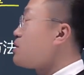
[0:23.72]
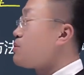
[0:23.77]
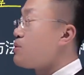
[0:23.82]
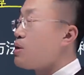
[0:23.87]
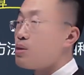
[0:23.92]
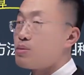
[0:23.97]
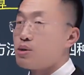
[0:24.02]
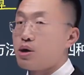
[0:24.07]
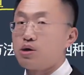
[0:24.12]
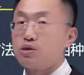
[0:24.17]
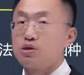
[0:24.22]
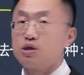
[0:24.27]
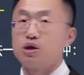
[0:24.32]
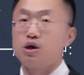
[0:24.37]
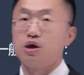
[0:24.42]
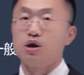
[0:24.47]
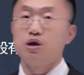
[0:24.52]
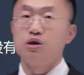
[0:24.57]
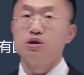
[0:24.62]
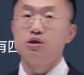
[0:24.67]
币报表
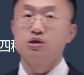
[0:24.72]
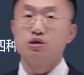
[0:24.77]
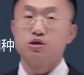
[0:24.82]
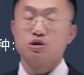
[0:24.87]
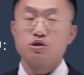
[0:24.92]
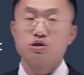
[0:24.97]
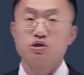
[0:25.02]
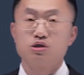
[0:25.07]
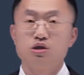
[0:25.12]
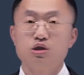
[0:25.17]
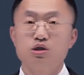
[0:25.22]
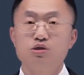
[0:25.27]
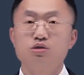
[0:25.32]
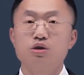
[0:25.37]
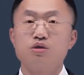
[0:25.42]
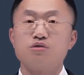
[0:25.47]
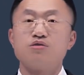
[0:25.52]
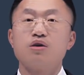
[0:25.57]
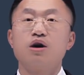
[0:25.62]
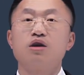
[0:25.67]
的折
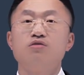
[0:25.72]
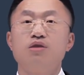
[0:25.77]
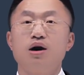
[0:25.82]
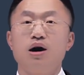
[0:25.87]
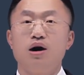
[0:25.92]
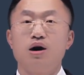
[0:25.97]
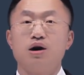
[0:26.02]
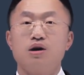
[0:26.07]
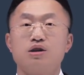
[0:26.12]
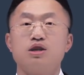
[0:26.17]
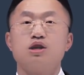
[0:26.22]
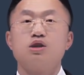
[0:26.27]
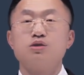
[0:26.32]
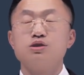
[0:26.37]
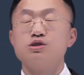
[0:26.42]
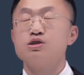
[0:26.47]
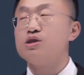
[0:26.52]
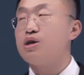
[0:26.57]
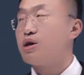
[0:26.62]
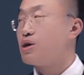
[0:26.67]
算方法。理
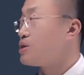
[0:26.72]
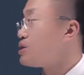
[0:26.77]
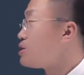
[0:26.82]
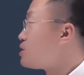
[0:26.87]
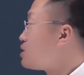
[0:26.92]
论界